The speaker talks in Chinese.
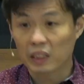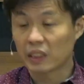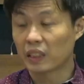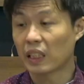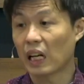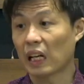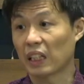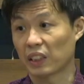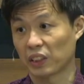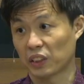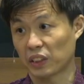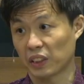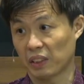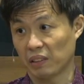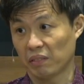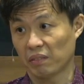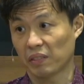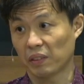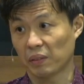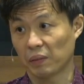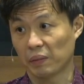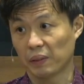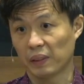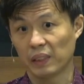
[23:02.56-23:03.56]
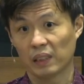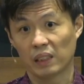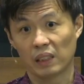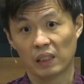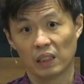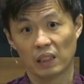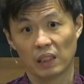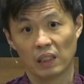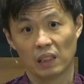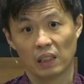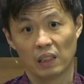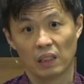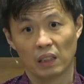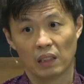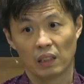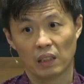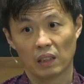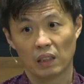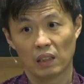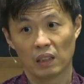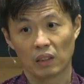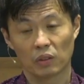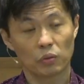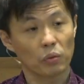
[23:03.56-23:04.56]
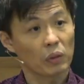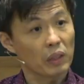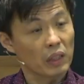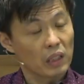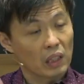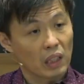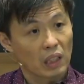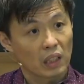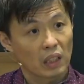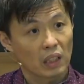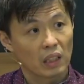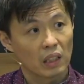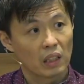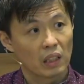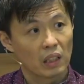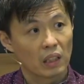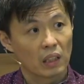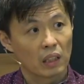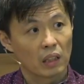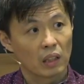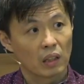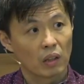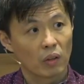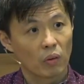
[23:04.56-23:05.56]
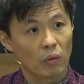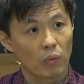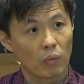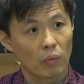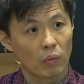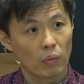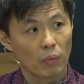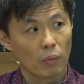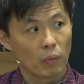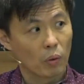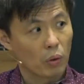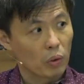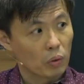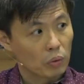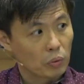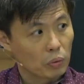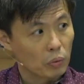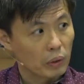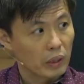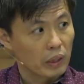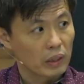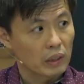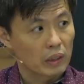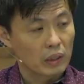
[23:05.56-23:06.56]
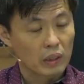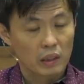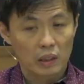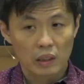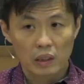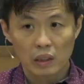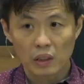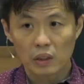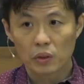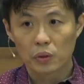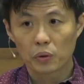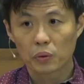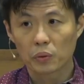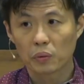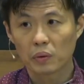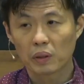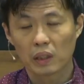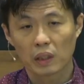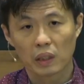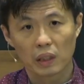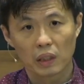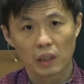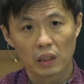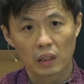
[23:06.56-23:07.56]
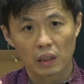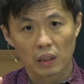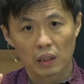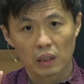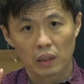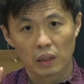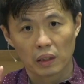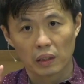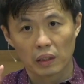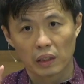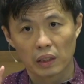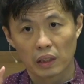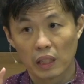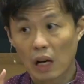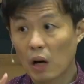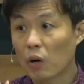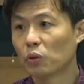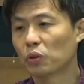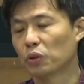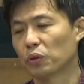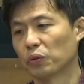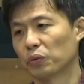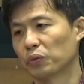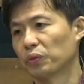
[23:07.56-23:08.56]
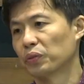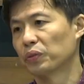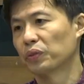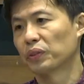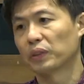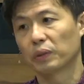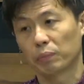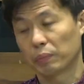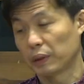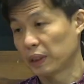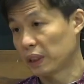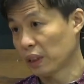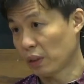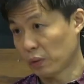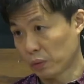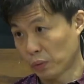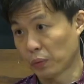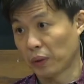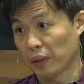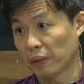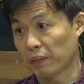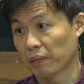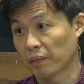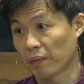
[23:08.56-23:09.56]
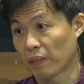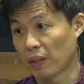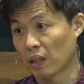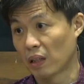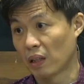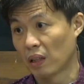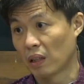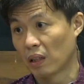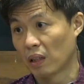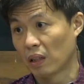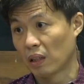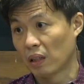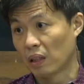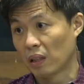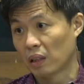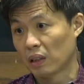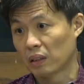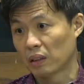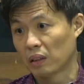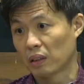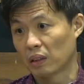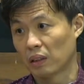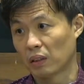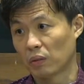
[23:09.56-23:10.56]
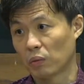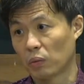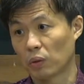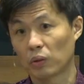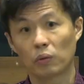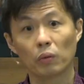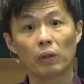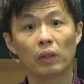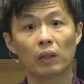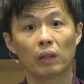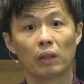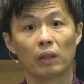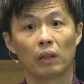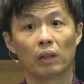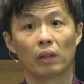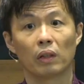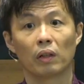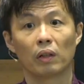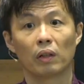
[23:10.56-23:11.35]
的象征，对不对？啊，所以呢，我我对弟兄的一个要求是比较多的。嗯。呃，我对